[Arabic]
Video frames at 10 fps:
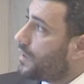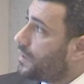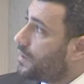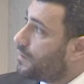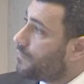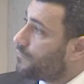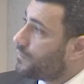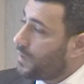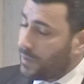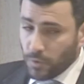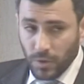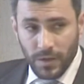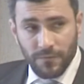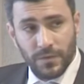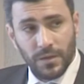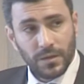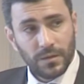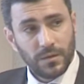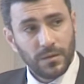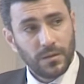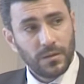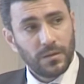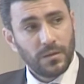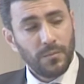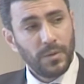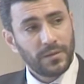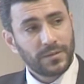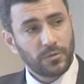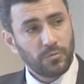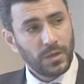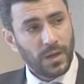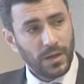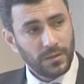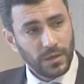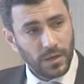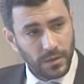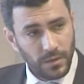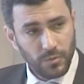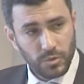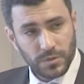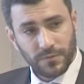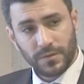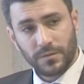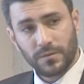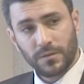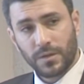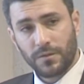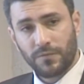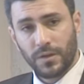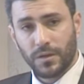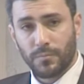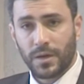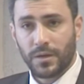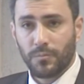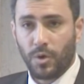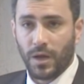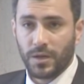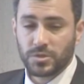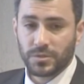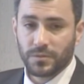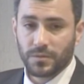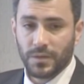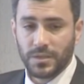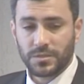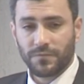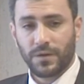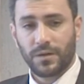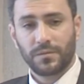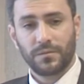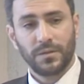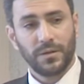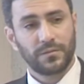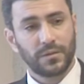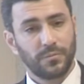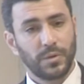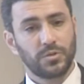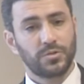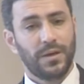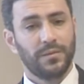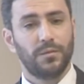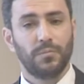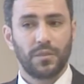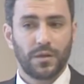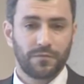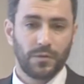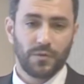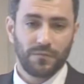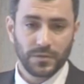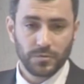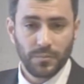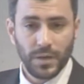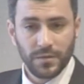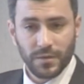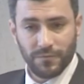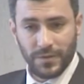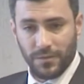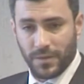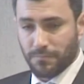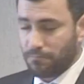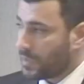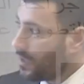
آه، الحمد لله في آه، عملنا تطوير على تقنيه وصفت يعني في اليابان لمعالجه ليس فقط يعني تطبيق جراحه المنظار في المفاصل لانه ايضا في العظام